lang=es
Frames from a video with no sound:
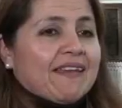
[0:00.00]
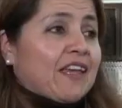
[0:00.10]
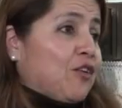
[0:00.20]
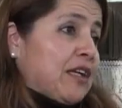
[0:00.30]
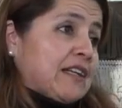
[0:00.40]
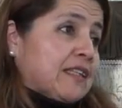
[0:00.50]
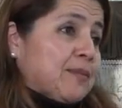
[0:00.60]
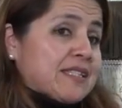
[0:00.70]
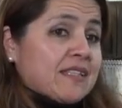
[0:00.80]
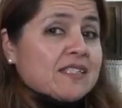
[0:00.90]
es que con harta
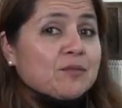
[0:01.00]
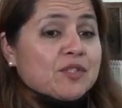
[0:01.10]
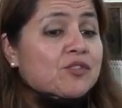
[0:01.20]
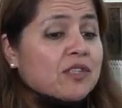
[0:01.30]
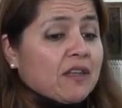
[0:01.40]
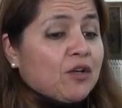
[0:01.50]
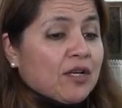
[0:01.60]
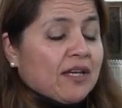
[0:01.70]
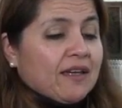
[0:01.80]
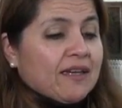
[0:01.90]
paciencia, por eso te digo
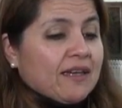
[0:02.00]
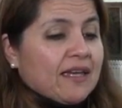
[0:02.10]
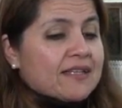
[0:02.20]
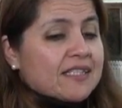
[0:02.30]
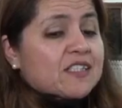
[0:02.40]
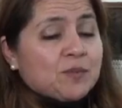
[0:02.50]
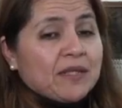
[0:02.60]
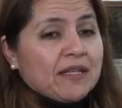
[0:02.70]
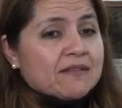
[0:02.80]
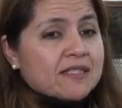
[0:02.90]
que esa
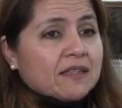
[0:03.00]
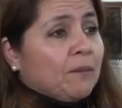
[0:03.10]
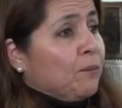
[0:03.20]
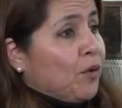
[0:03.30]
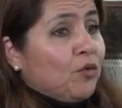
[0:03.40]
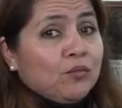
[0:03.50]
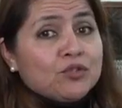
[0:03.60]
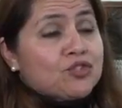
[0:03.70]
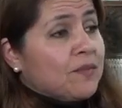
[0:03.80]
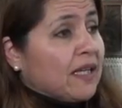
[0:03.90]
experiencia templó
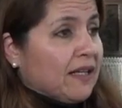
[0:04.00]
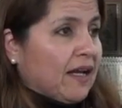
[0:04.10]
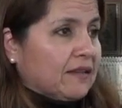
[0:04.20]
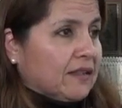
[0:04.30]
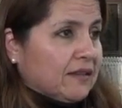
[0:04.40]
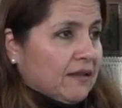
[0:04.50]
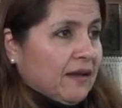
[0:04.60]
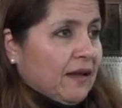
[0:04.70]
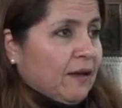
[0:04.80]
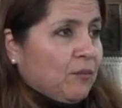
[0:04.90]
mucho mi carácter
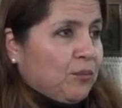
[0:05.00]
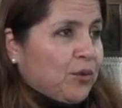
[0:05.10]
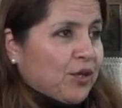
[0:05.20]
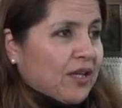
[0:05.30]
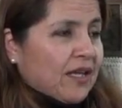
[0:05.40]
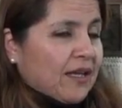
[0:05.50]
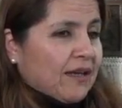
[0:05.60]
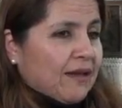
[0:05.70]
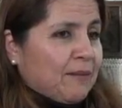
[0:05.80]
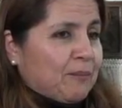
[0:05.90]

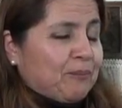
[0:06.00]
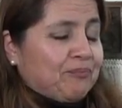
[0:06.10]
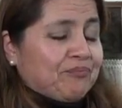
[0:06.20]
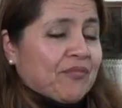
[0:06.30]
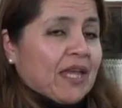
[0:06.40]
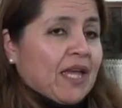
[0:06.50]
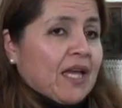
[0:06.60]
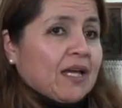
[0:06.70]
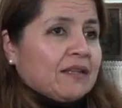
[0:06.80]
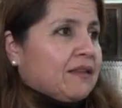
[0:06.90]
porque mm,
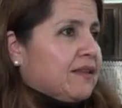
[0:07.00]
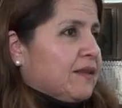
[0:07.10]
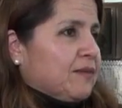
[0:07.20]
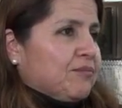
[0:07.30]
no te dan